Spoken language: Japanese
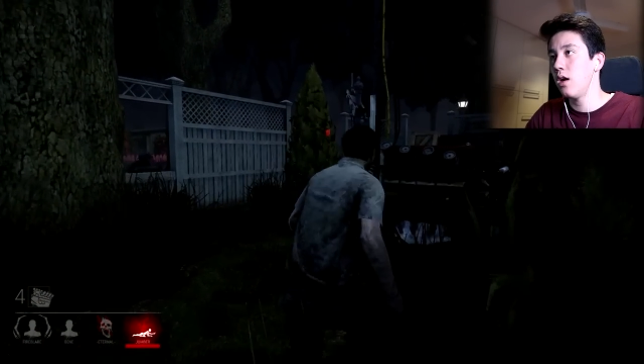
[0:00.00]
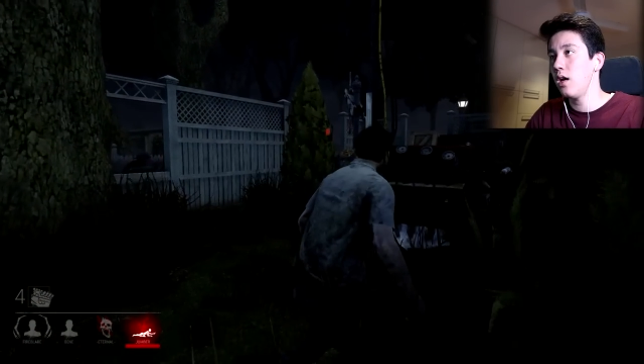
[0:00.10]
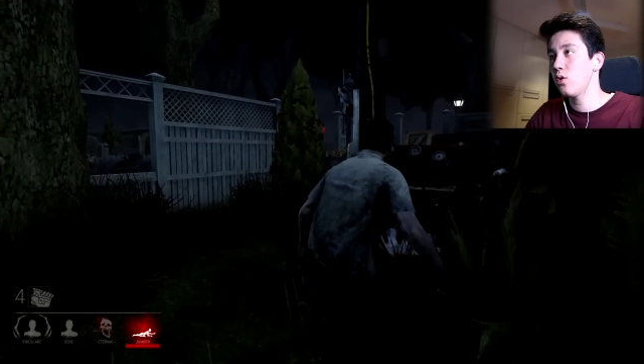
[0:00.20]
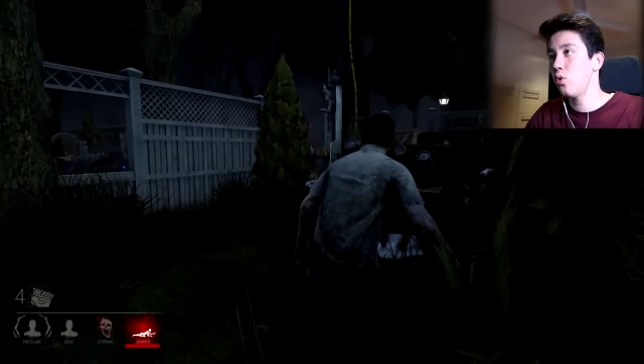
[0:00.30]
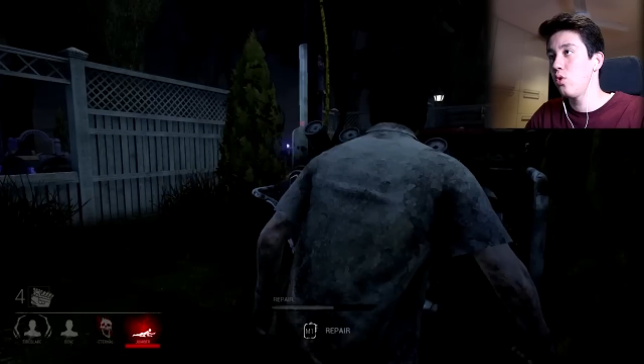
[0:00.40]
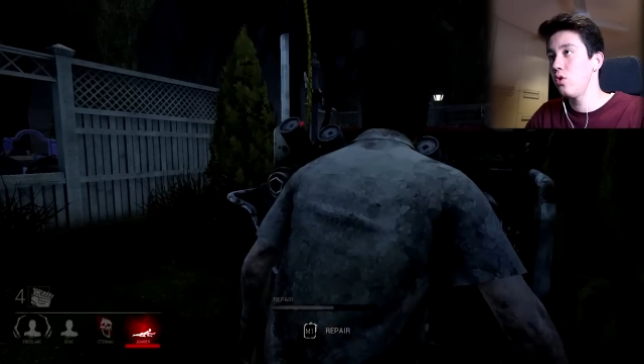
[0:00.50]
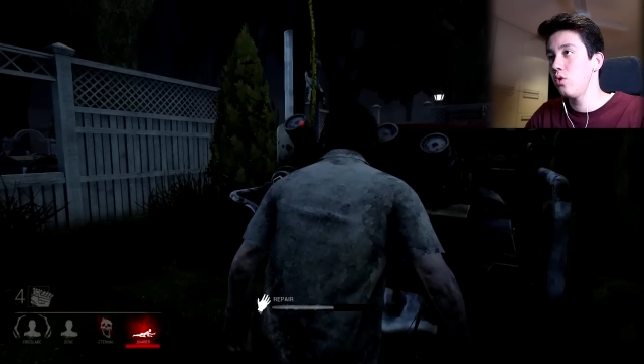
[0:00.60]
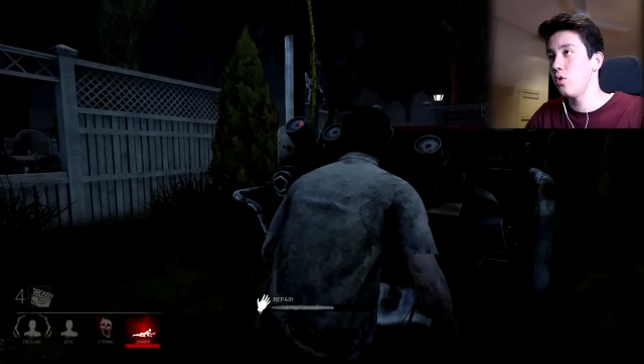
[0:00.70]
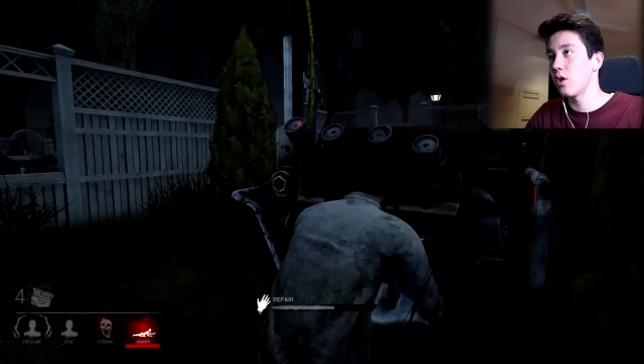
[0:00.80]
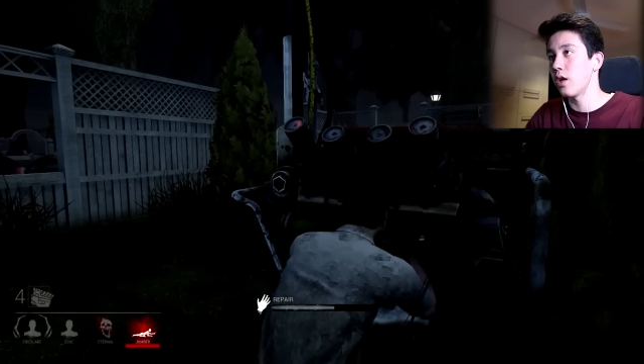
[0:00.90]
あ、遠くの
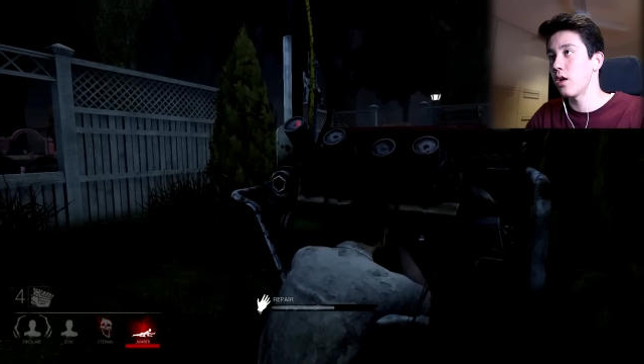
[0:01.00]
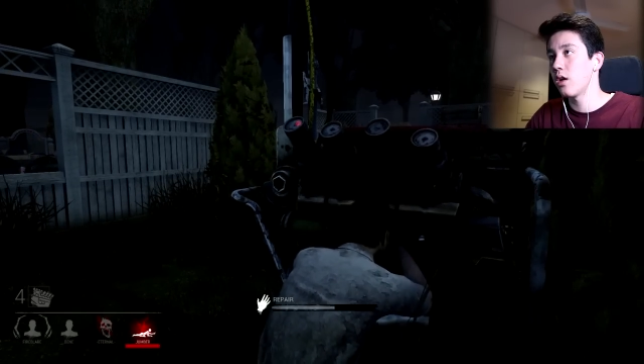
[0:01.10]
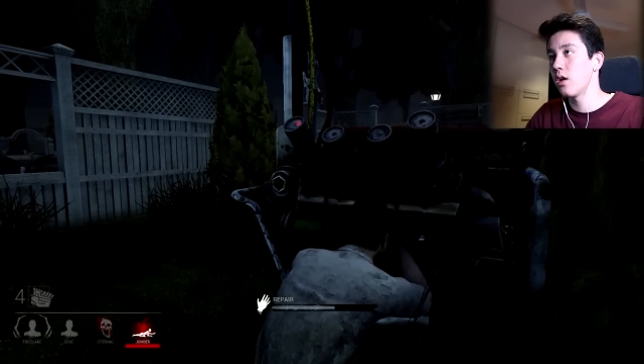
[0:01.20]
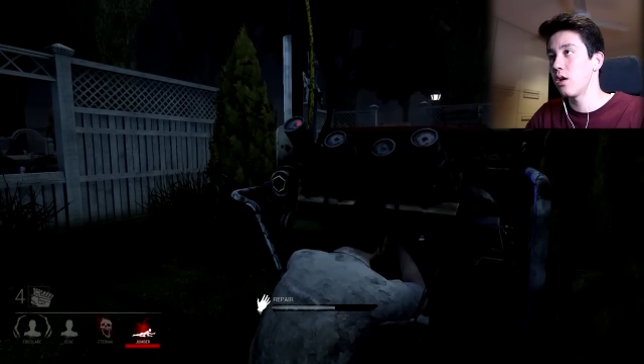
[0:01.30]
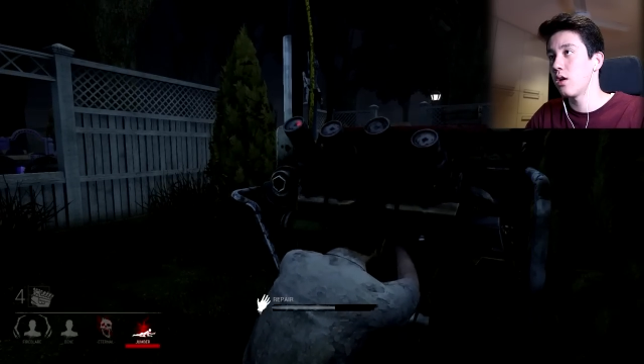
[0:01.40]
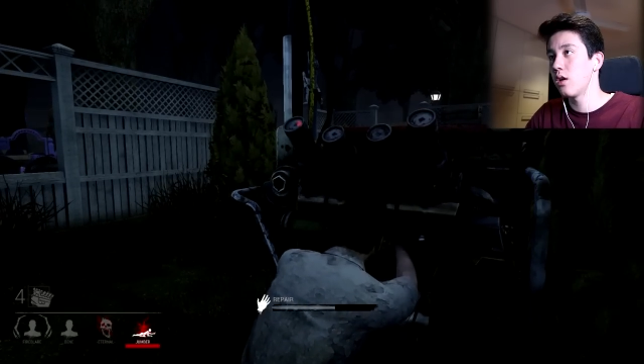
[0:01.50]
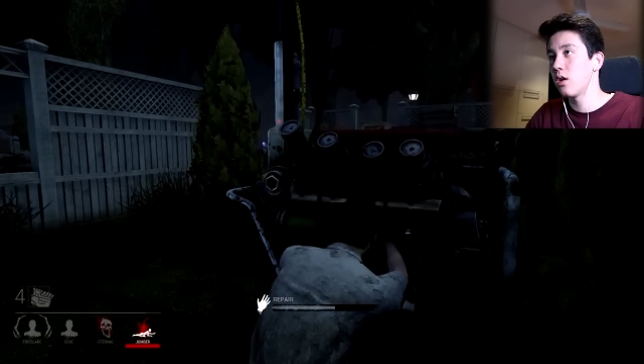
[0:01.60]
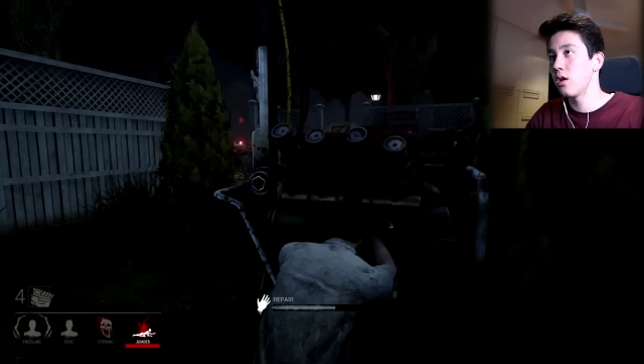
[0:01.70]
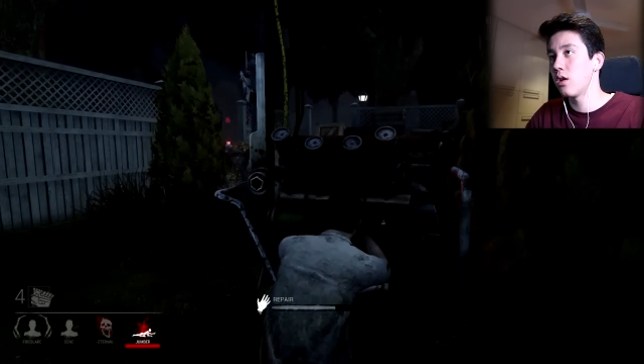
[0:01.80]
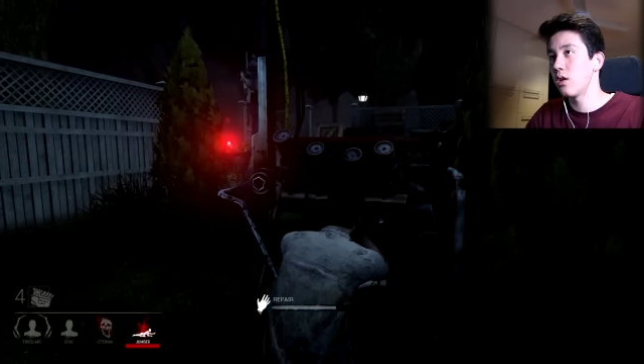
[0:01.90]
方で
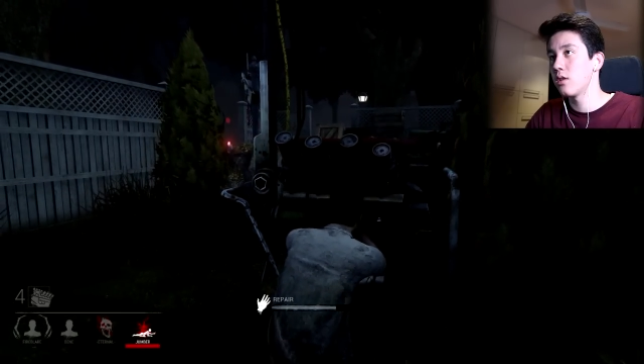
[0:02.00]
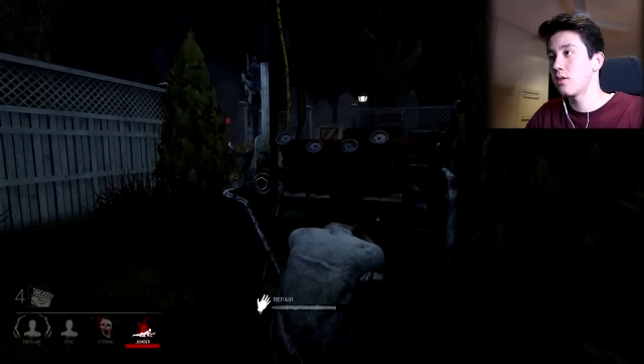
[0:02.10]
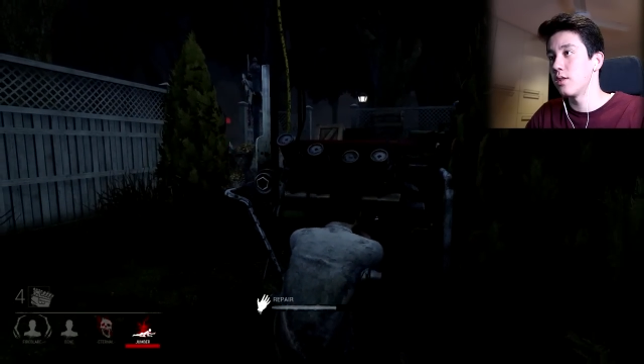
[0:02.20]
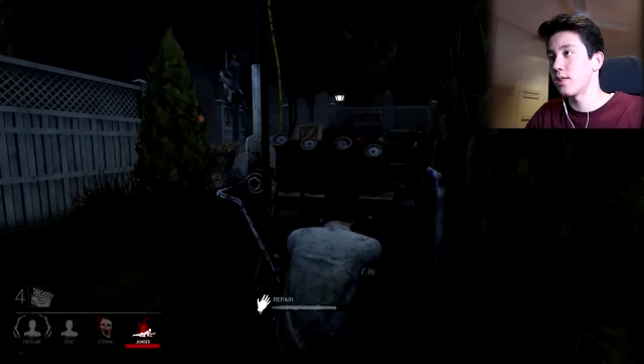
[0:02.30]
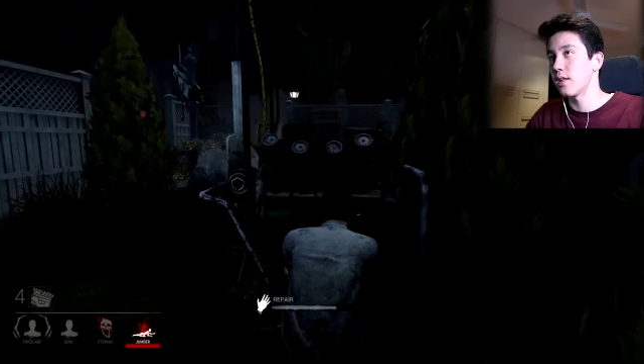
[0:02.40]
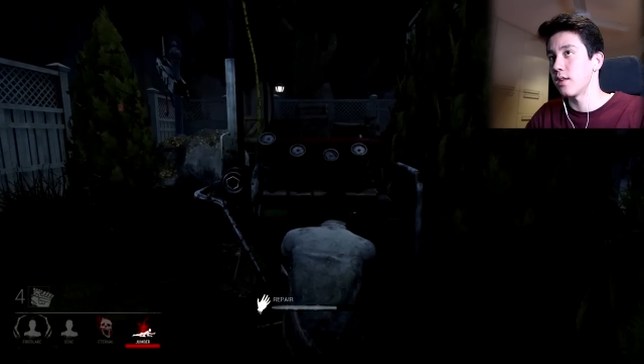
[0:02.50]
吊るさ